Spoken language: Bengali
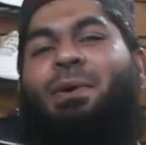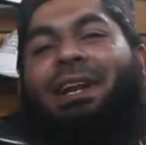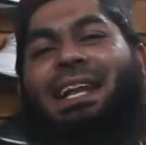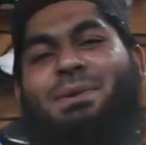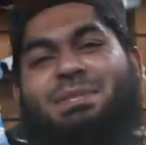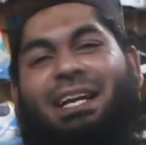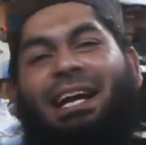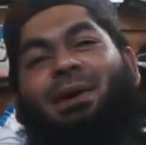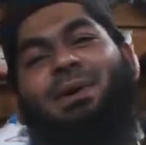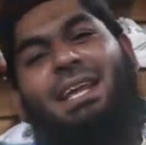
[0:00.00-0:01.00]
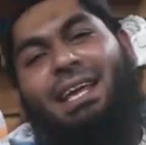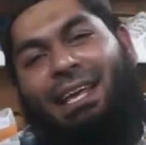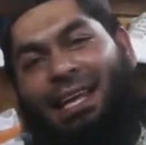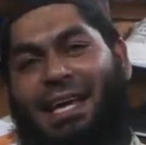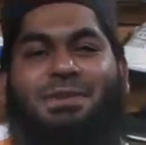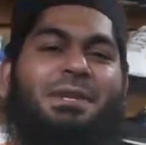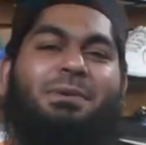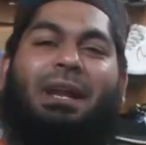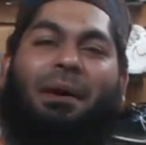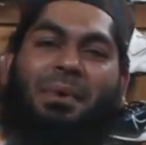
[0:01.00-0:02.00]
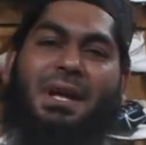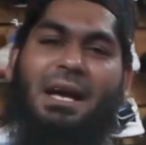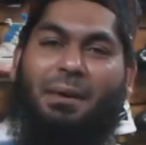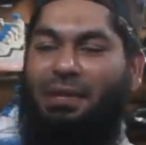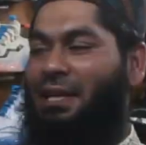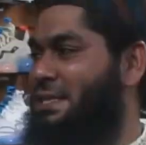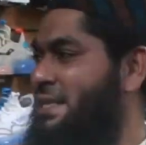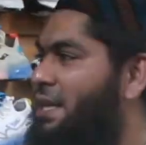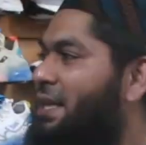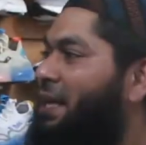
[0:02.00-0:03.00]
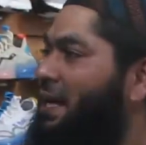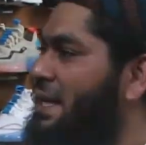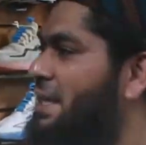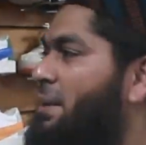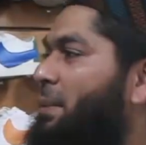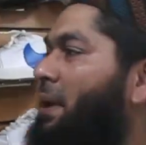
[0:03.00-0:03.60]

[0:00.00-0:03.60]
অনলি একুশশো টাকা হইলে এই জুতাগুলো আপনারা আমাদের কাছ থেকে নিতে